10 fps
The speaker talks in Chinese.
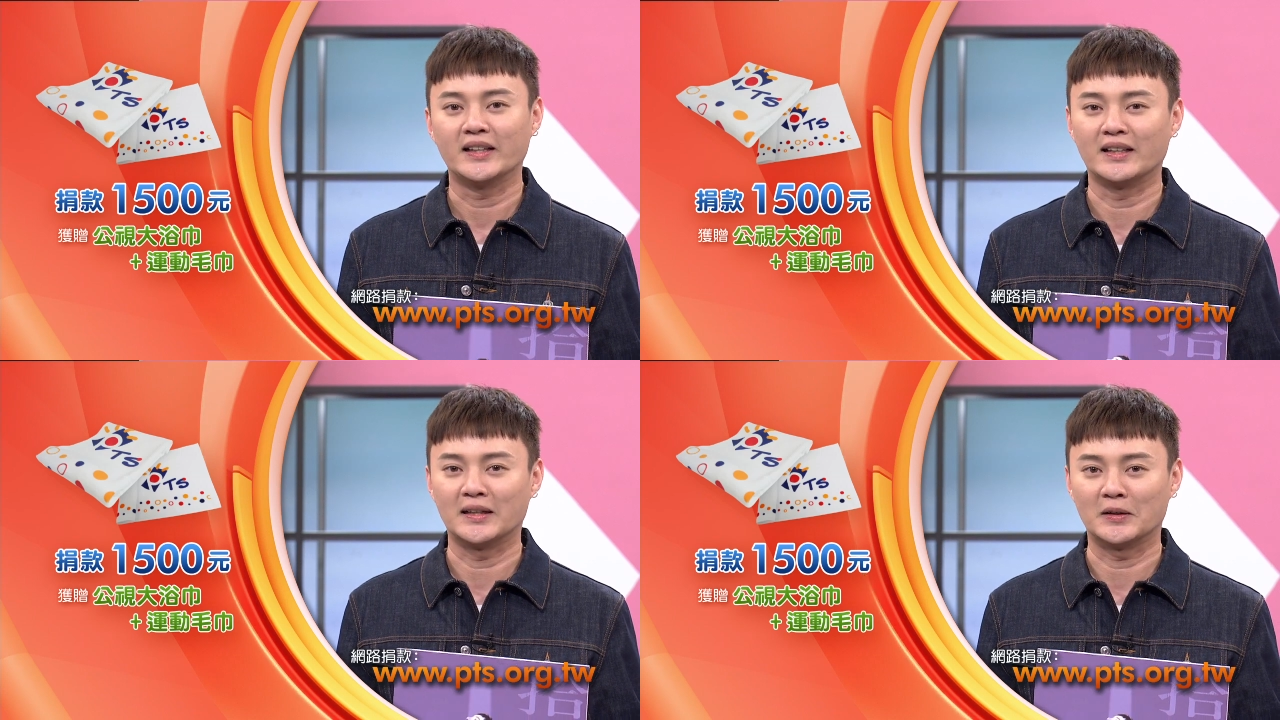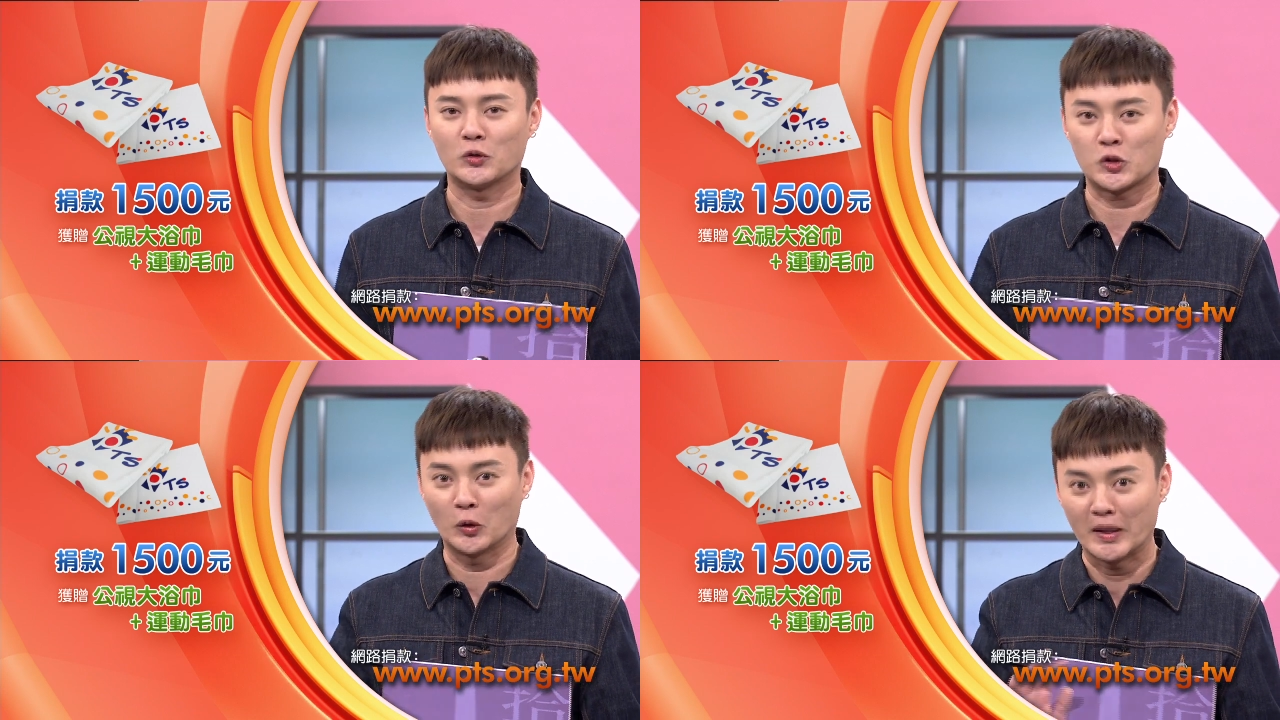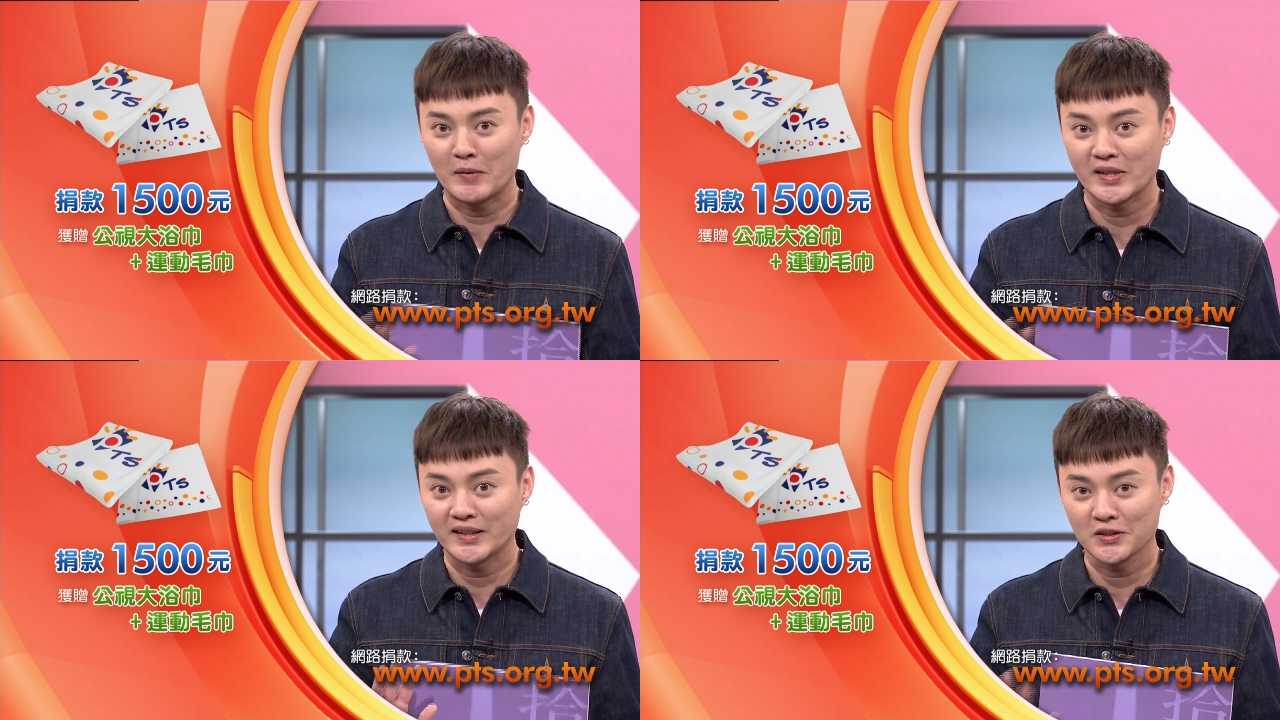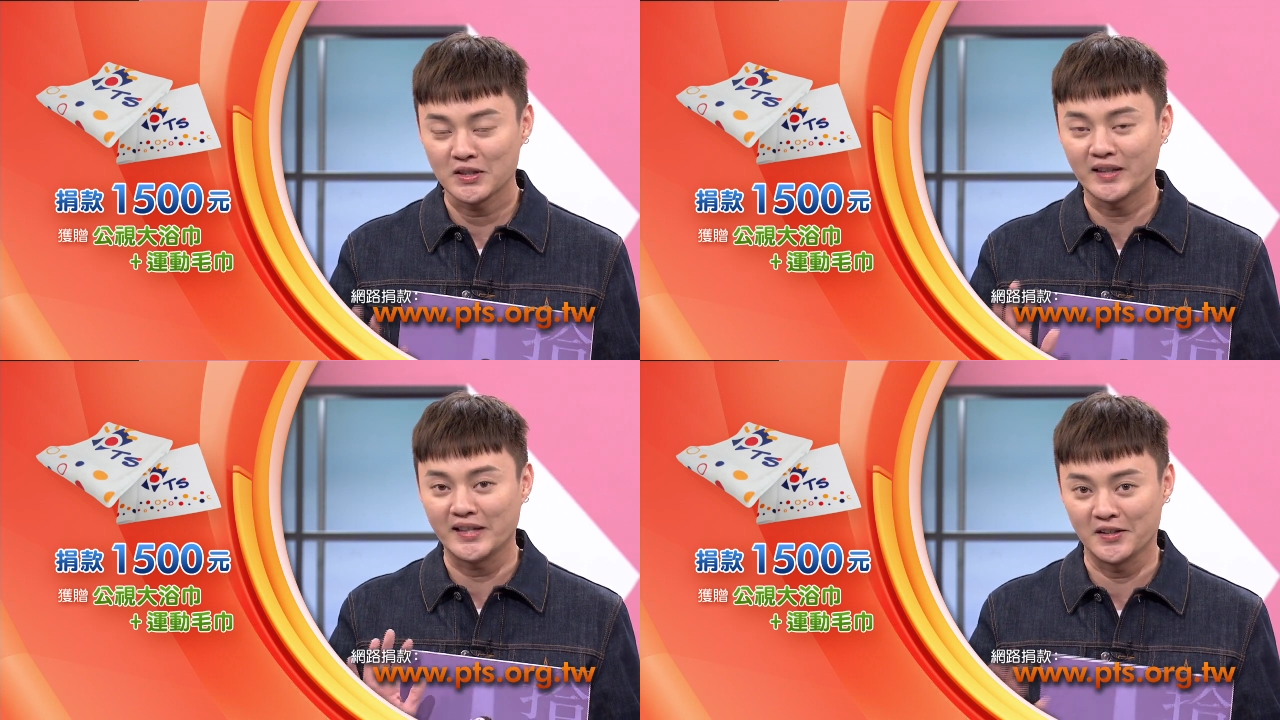呃，我从来没有在电视
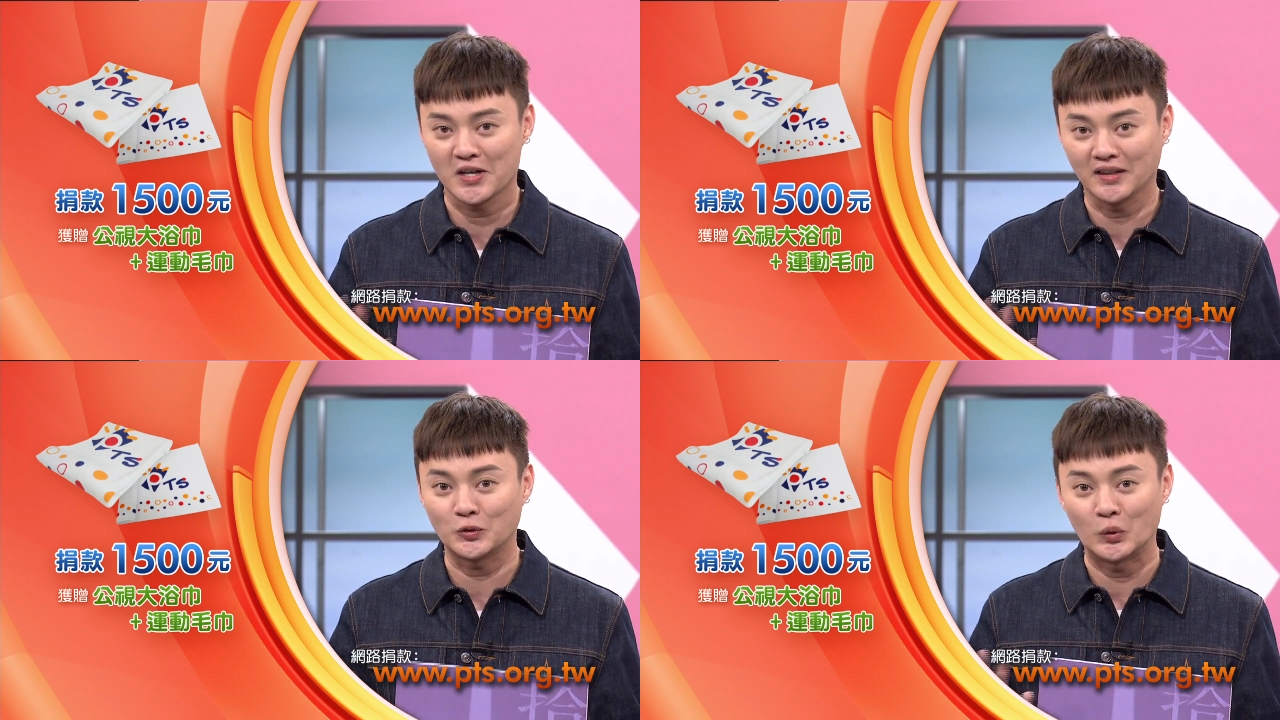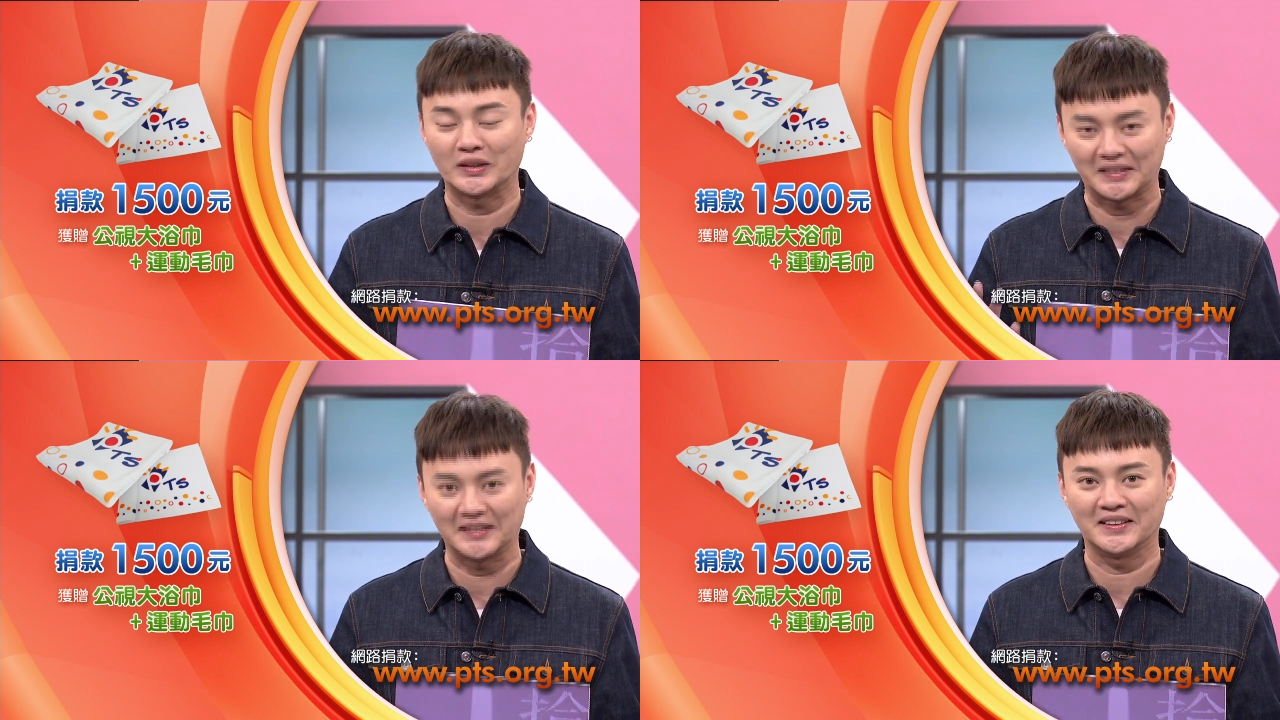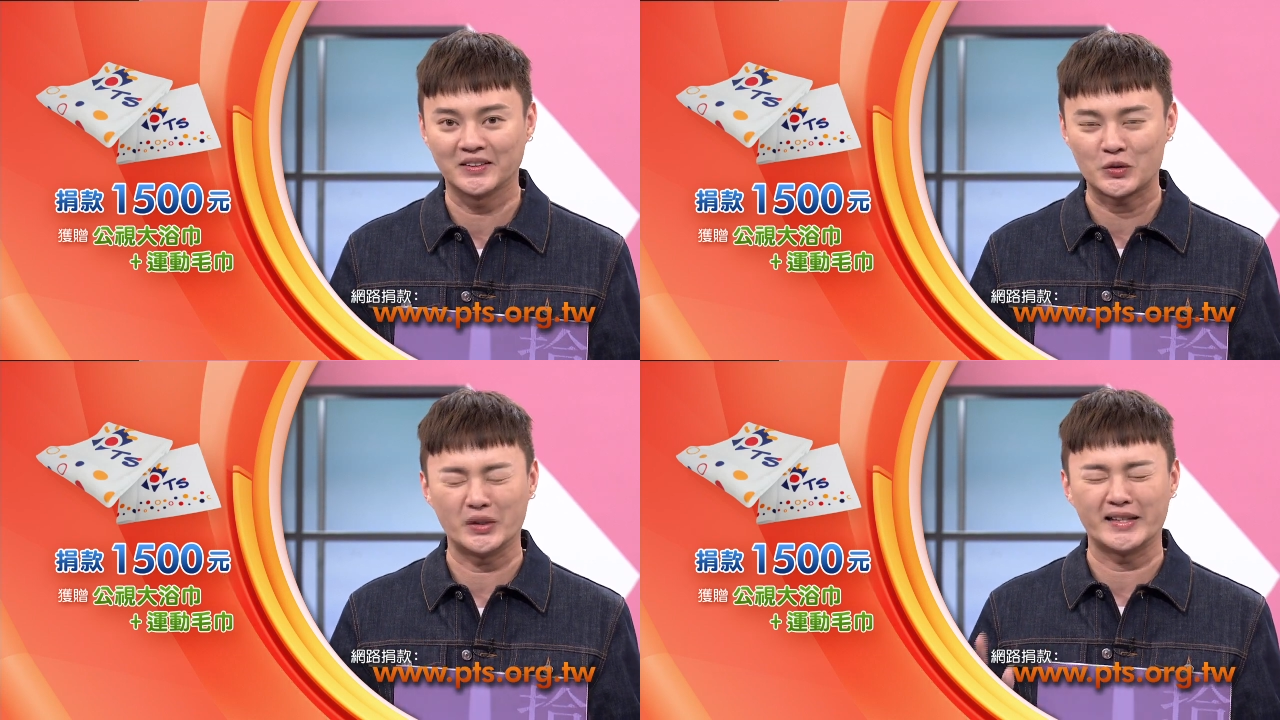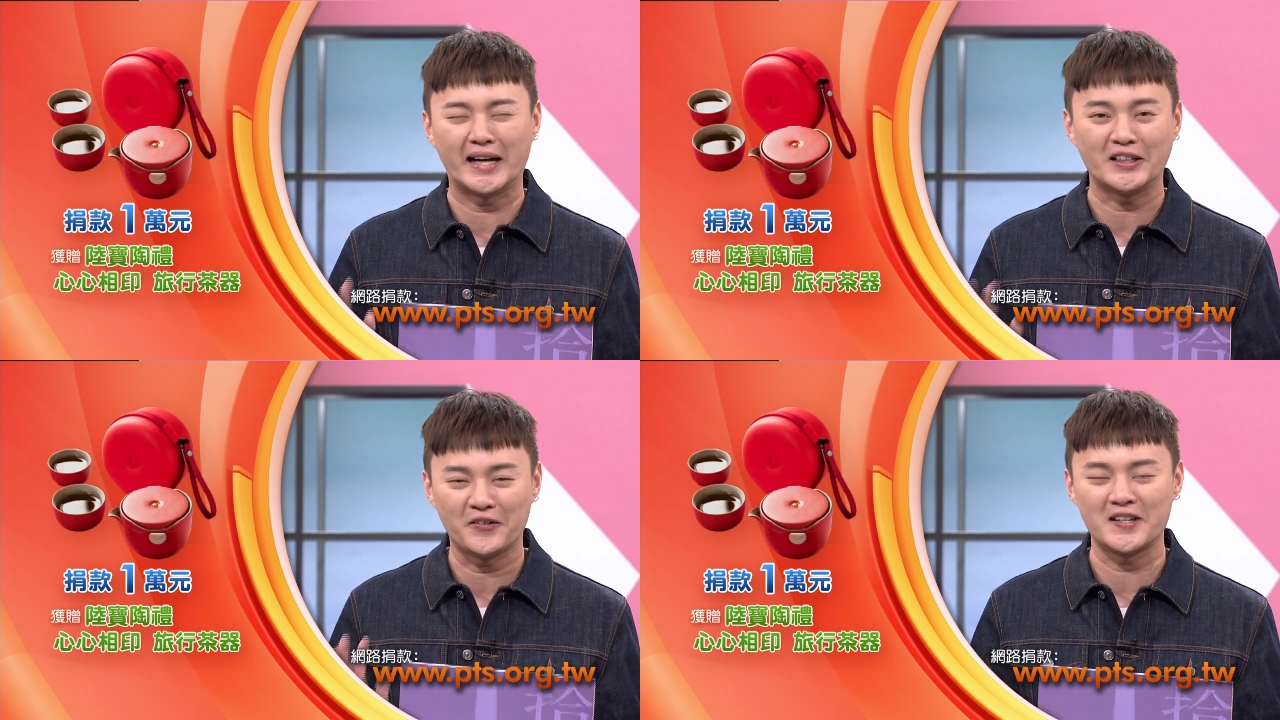上演唱过的歌，所以压
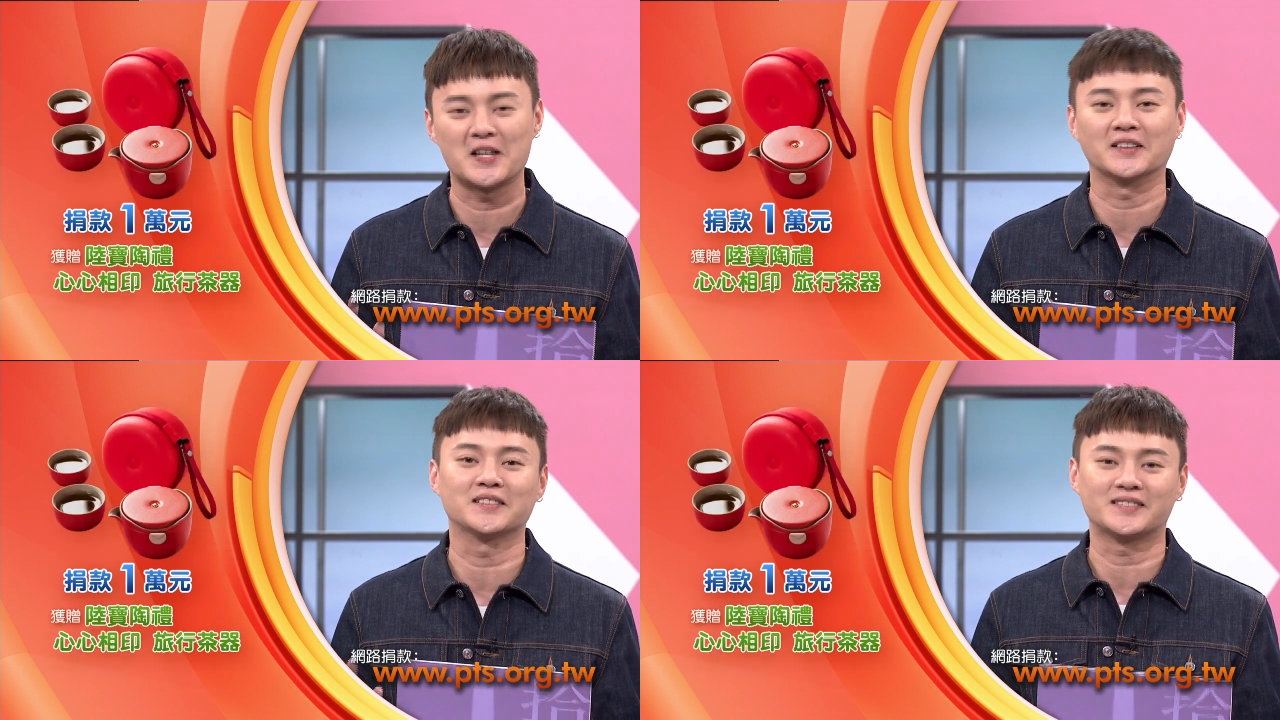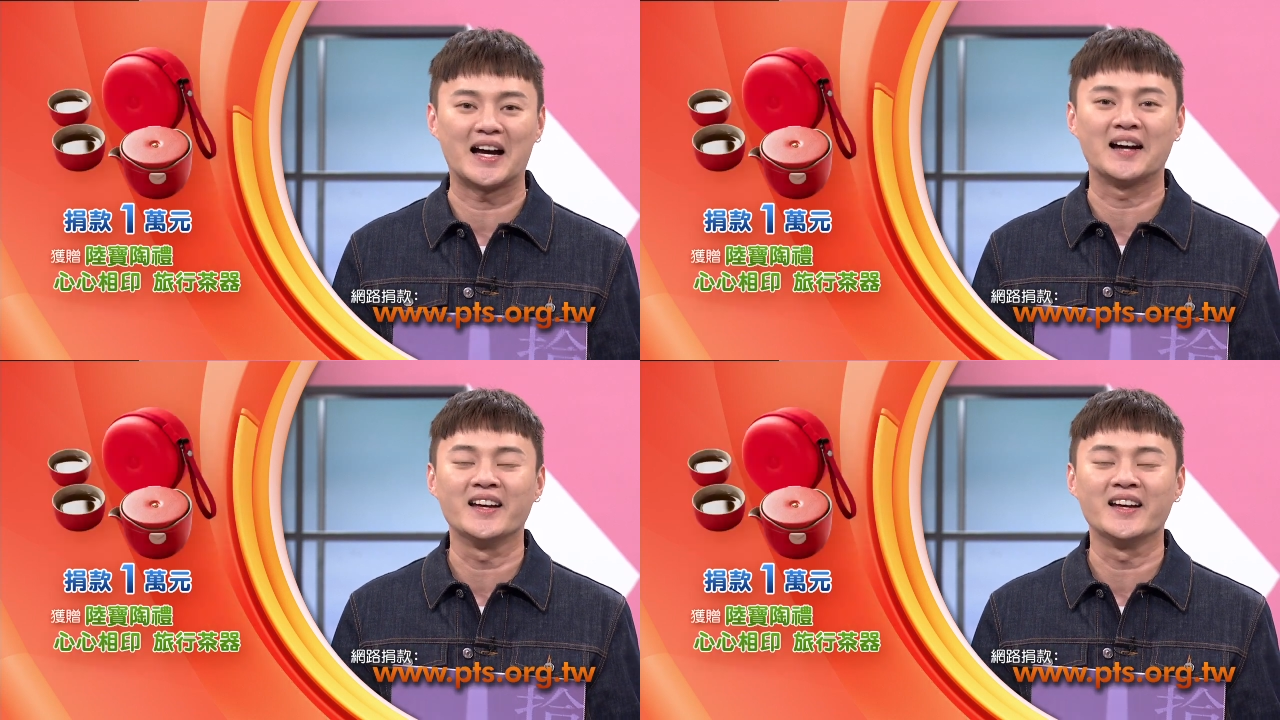力非常的大。